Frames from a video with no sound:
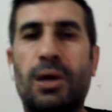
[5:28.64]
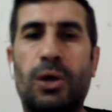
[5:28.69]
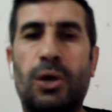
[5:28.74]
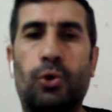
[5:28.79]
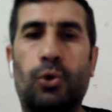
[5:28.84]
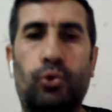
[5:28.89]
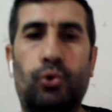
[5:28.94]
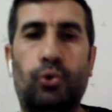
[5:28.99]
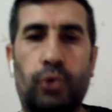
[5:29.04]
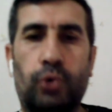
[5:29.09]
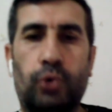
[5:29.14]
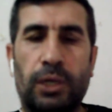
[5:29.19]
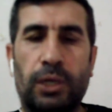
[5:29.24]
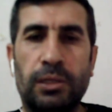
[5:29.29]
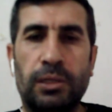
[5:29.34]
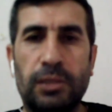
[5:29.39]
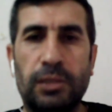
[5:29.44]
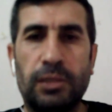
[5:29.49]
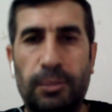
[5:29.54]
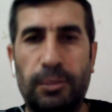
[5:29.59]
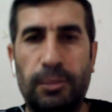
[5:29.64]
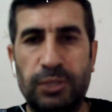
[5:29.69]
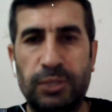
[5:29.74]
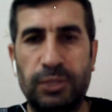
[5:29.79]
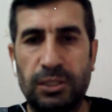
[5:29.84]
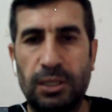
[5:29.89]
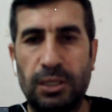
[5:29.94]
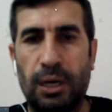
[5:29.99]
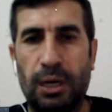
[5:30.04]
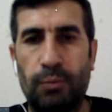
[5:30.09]
Kur'an'ın
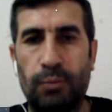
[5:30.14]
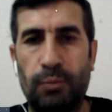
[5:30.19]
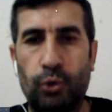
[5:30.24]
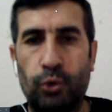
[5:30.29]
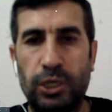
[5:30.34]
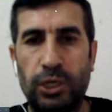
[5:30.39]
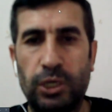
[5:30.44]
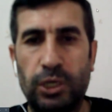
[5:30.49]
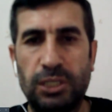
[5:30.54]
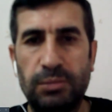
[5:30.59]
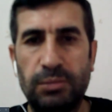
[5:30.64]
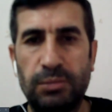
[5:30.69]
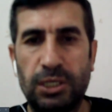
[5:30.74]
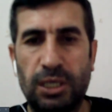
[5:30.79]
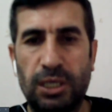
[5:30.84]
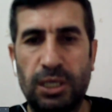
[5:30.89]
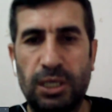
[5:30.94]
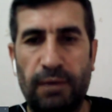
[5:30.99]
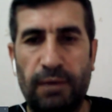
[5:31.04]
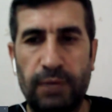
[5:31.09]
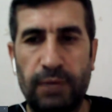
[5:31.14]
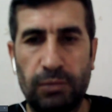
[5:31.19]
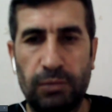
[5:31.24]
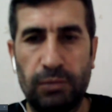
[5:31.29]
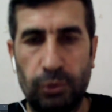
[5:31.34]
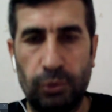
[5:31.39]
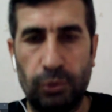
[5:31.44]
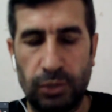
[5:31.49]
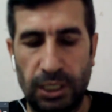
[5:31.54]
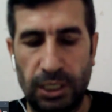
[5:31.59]
yapısında böylesi bir keyfiyet ve
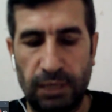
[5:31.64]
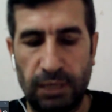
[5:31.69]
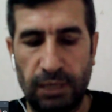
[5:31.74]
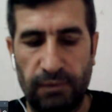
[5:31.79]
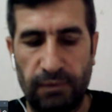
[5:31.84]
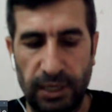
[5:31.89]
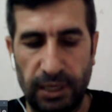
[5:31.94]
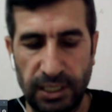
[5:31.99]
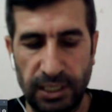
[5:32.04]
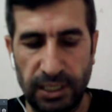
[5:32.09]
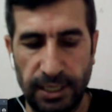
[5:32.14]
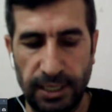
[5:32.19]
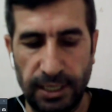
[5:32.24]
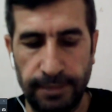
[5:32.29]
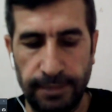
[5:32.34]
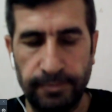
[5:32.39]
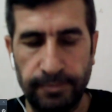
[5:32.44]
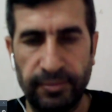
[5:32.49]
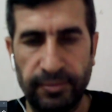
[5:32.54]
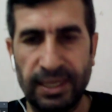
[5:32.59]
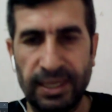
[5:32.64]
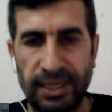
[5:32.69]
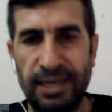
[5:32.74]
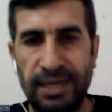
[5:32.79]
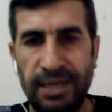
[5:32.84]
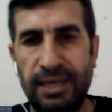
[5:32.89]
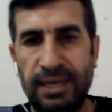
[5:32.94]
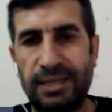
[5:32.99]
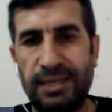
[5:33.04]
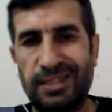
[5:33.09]
özellik var iken
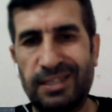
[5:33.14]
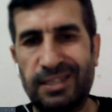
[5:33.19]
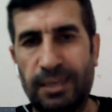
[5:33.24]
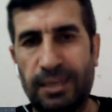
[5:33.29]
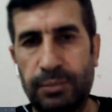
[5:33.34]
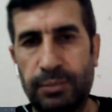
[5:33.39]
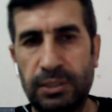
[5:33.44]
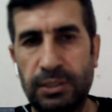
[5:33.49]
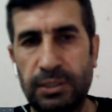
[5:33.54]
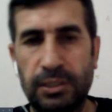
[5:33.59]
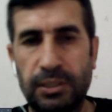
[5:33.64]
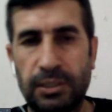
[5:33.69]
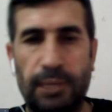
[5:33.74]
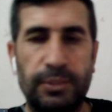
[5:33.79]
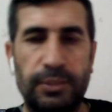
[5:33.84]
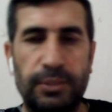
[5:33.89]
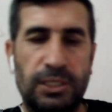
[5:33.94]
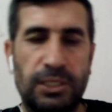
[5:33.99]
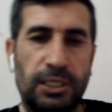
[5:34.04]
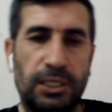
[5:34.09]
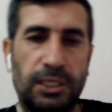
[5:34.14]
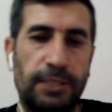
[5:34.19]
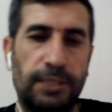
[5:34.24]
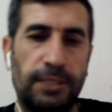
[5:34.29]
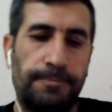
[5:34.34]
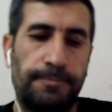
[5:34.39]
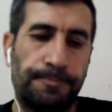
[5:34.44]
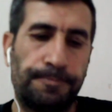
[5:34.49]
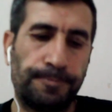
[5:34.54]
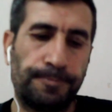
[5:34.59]
sabrın yapısı
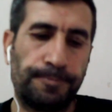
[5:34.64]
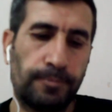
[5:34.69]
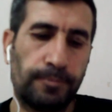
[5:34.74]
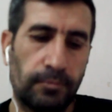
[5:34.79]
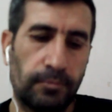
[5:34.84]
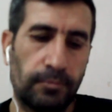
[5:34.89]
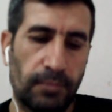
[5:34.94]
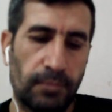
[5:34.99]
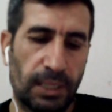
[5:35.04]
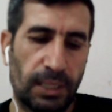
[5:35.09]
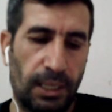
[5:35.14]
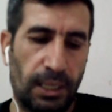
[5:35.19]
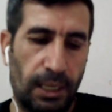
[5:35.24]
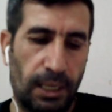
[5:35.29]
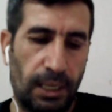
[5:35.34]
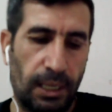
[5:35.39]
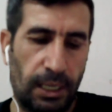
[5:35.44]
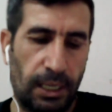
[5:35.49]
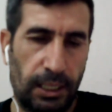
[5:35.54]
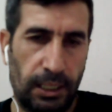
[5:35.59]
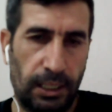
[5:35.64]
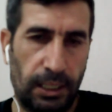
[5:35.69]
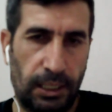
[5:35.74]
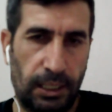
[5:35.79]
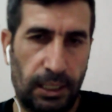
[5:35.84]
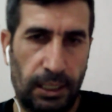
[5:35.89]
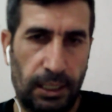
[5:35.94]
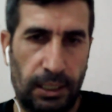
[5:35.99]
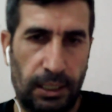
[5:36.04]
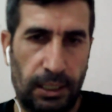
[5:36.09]

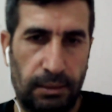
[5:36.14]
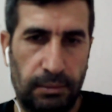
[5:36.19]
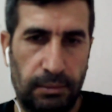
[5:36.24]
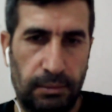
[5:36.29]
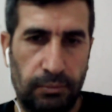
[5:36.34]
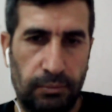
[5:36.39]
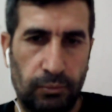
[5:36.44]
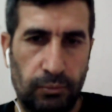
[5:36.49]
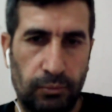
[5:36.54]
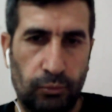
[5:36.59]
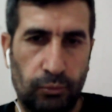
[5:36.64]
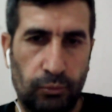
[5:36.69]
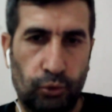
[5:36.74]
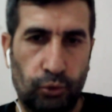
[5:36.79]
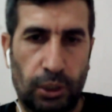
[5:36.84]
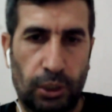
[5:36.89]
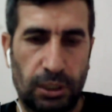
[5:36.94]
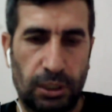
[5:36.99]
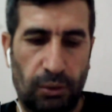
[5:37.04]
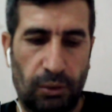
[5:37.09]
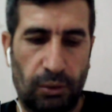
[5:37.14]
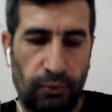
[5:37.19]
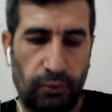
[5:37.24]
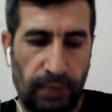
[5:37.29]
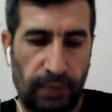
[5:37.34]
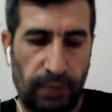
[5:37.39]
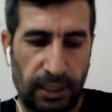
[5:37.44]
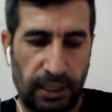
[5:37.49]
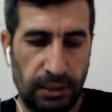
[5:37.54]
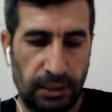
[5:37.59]
e,
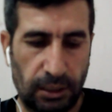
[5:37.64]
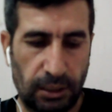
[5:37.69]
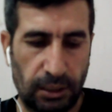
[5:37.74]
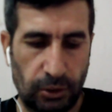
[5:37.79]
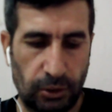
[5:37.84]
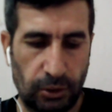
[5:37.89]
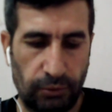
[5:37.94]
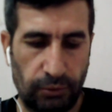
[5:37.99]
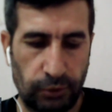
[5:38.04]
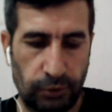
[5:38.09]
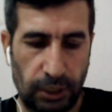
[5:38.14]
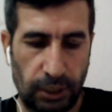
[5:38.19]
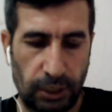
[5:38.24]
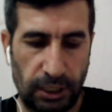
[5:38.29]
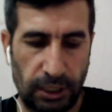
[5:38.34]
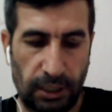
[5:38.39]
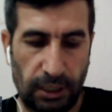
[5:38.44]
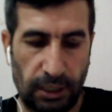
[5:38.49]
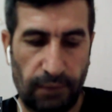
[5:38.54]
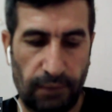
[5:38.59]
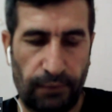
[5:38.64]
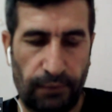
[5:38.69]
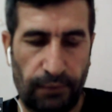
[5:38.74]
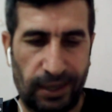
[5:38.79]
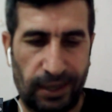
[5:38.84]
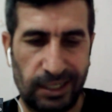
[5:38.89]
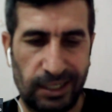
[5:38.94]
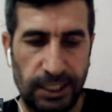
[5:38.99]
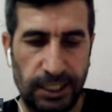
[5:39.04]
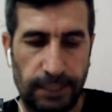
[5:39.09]
mutasavvıflar, tasavvufçular ya da
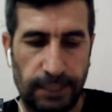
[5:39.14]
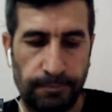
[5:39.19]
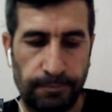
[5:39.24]
farklı